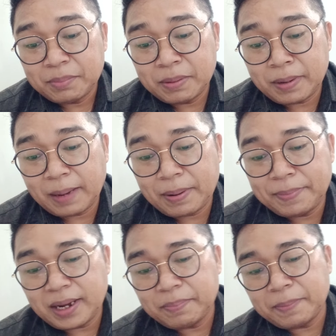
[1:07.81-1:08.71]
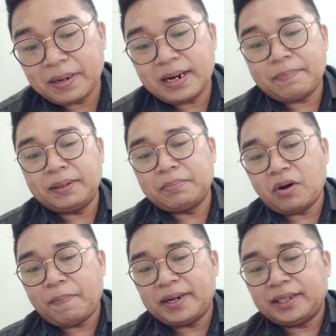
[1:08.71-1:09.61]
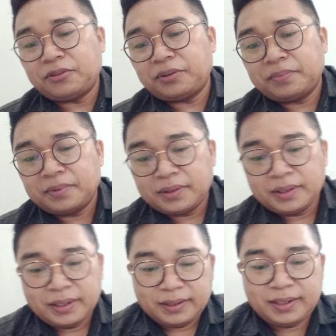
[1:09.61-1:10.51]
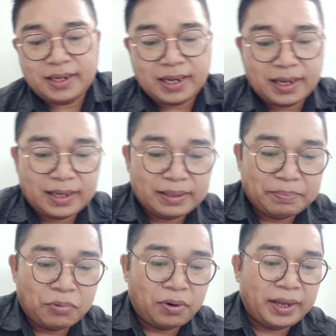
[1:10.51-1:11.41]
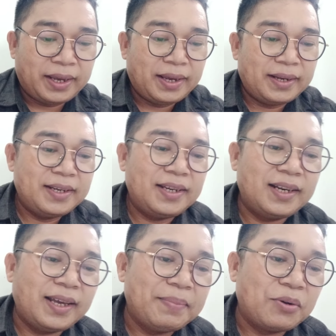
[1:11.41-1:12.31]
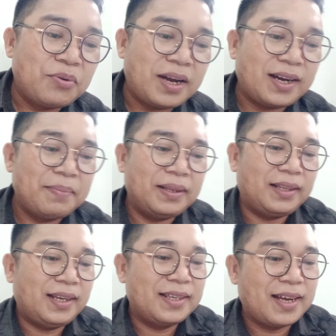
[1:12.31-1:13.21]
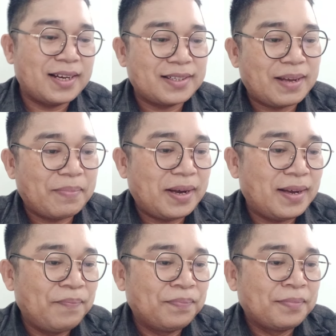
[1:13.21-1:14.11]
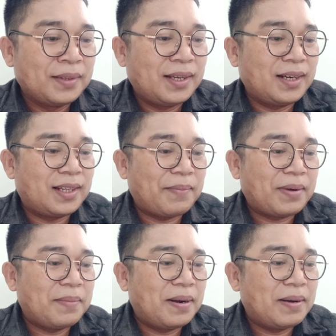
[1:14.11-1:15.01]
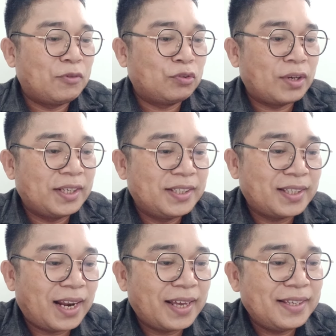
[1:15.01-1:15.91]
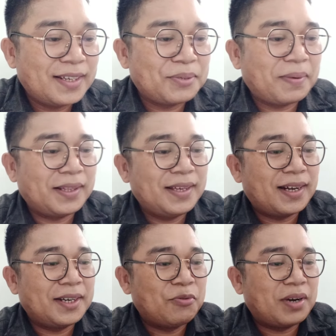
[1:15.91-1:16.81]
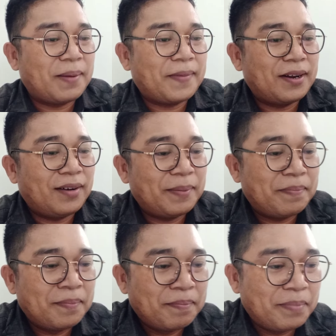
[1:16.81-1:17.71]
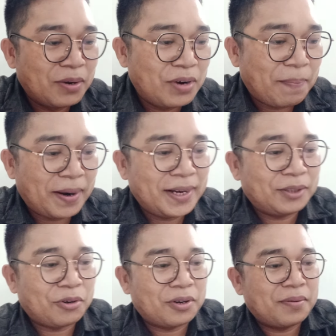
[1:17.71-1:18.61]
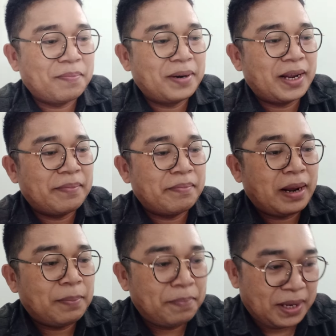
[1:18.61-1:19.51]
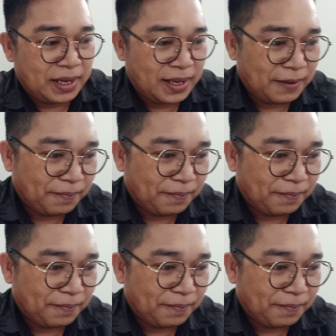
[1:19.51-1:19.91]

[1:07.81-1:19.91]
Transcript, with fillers: Beberapa pihak berpendapat bahwa Pi tidak boleh dinilai menggunakan metrik yang sama yang diterapkan pada mata uang digital lainnya seperti yang diungkapkan oleh pengguna Pi Network, Brian Manpi.